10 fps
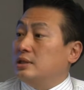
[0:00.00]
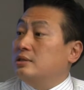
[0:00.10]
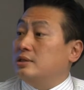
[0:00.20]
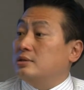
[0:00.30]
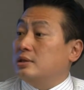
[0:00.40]
申
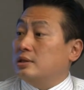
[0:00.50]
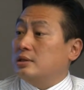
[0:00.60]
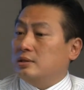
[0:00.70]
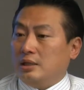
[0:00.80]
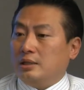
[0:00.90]
请这
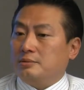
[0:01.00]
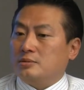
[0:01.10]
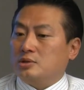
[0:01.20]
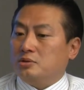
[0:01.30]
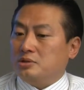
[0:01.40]
个呃
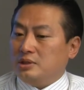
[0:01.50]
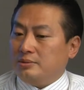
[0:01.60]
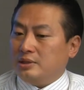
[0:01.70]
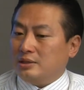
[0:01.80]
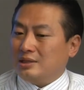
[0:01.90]
投机移
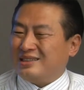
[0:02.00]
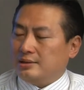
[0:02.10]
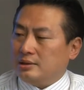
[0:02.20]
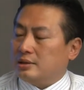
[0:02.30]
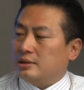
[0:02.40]
民的这个
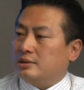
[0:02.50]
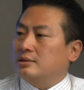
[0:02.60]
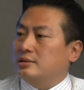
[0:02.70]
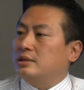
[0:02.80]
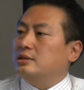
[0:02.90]
资格，
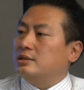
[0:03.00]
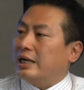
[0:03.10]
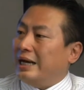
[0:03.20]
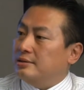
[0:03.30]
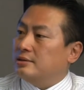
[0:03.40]
申请这
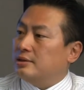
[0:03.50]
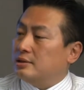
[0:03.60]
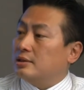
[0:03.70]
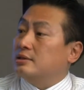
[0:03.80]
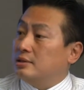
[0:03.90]
个案子的
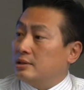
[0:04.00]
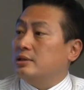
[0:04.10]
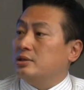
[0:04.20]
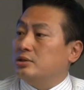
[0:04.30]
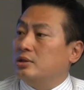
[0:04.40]
这个资
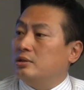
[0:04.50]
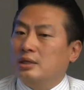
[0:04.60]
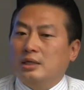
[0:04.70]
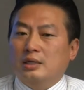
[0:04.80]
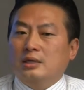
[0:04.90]
格的时候，
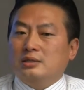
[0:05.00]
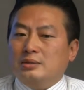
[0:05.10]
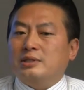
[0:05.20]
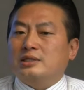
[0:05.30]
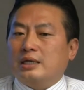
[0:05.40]
基
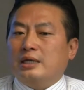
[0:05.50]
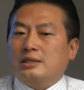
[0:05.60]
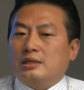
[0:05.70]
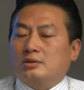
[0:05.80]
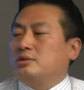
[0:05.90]
本上来
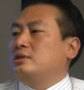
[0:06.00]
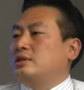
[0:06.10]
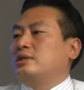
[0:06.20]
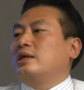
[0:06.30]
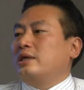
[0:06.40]
讲都是
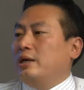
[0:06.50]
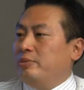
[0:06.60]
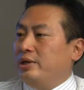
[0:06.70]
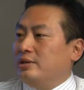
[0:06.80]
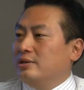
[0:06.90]
纸上谈
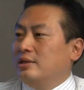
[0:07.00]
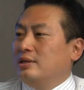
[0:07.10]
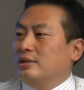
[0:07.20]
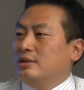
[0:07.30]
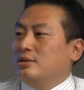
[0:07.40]
兵。
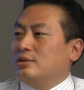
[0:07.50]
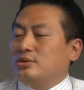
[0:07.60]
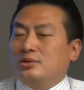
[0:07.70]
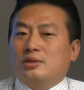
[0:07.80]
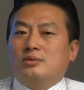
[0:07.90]
嗯，就是
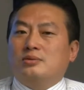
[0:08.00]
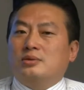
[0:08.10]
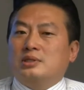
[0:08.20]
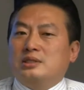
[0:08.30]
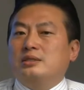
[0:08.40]
说
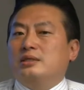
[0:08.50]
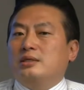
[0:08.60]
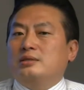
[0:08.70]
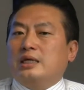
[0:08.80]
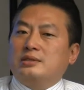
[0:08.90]
我今
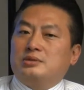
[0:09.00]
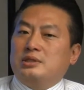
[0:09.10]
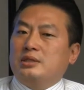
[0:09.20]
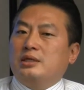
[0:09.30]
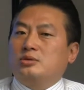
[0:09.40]
天假设我
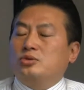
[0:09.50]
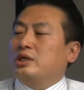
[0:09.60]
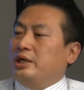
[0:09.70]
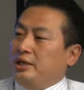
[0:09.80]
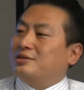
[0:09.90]
今天要做一
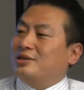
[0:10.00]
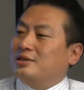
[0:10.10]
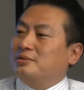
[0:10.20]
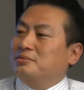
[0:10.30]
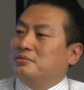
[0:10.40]
个影
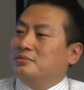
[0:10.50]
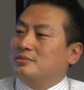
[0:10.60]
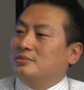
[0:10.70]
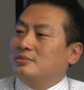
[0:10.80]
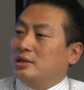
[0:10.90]

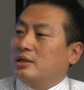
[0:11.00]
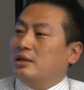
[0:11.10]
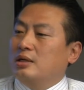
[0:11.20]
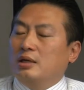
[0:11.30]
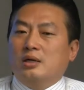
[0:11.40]

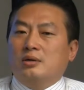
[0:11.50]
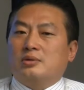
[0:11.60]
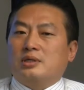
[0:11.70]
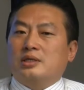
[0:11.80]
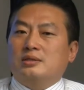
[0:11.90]
城，OK，
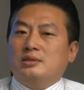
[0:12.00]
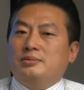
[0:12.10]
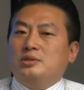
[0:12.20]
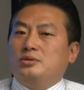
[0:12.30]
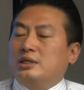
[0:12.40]
我跟移
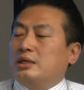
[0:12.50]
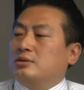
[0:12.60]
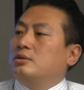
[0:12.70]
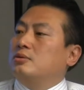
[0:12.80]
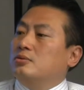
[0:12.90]
民局讲
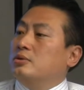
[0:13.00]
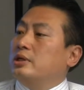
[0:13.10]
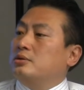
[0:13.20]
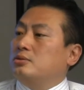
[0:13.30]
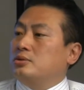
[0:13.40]
说我
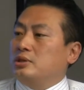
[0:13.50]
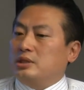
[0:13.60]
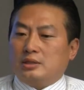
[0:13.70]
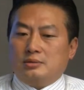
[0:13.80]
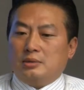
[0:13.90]
要做一
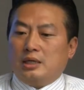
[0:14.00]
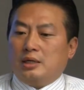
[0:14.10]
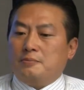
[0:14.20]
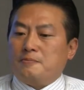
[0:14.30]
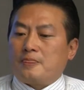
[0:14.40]
个
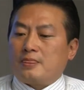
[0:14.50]
呃